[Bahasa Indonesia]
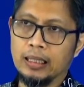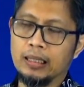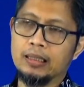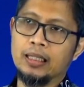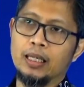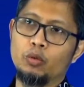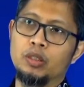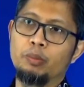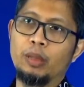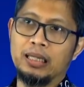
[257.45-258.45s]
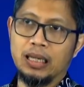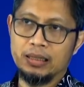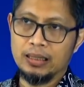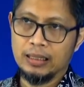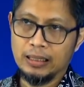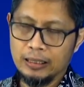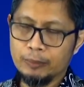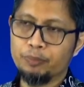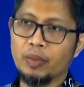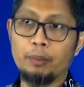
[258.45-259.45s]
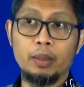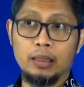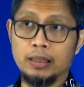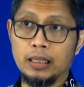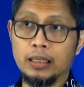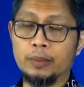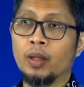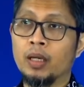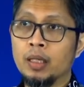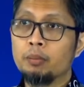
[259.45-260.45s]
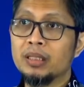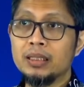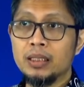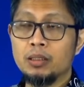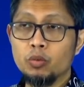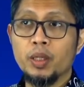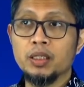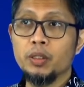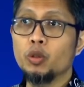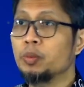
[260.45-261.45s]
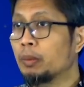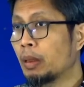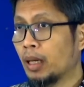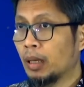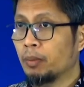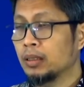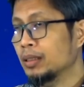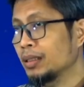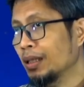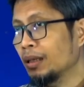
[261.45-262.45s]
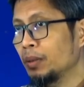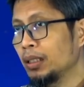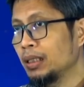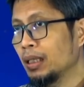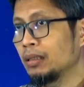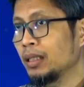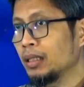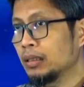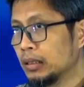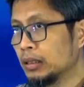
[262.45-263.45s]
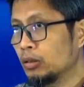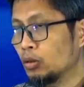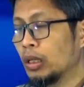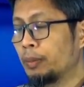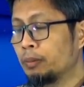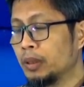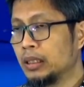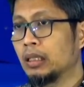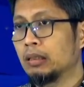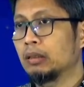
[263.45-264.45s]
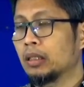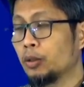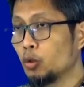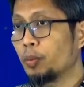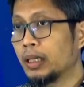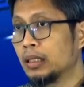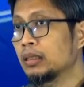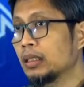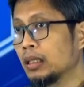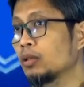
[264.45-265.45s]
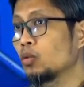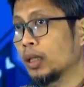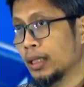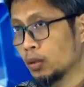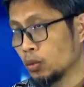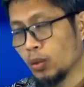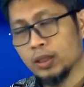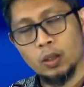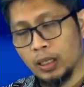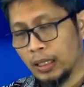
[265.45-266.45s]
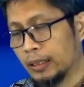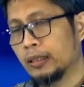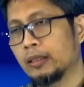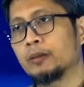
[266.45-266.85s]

Nah, ketika itu dibatasi, apa yang terjadi? Mencit itu biasanya hidupnya berapa lama? Sekitar median eh, su, apa median kehidupannya sekitar 2 tahun, 2 tahunan lah gitu.